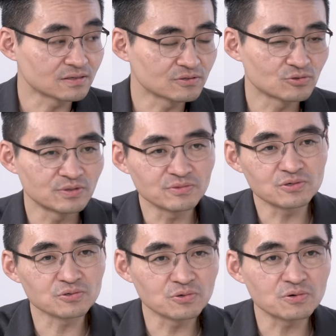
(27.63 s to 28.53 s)
그래서 좀
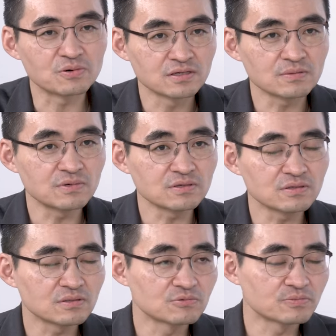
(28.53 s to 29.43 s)
힘들어도
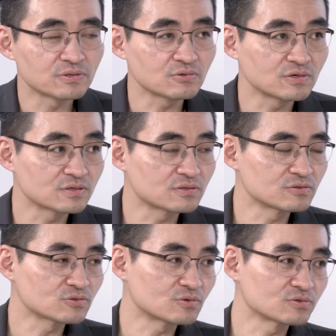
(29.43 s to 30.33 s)
상반기에 뭐 배터리
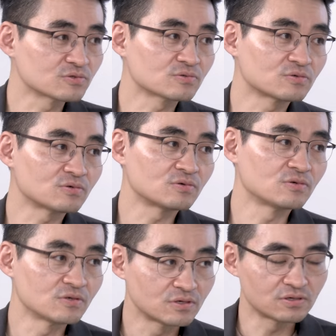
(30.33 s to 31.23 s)
회사들 좀 어느 정도
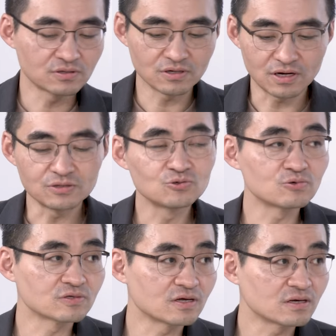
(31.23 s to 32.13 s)
이렇게 안
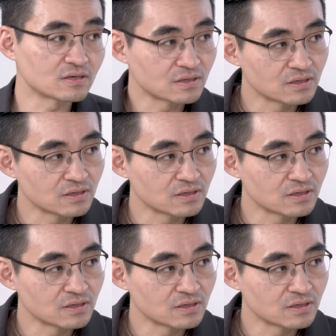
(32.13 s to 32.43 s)
좋을 때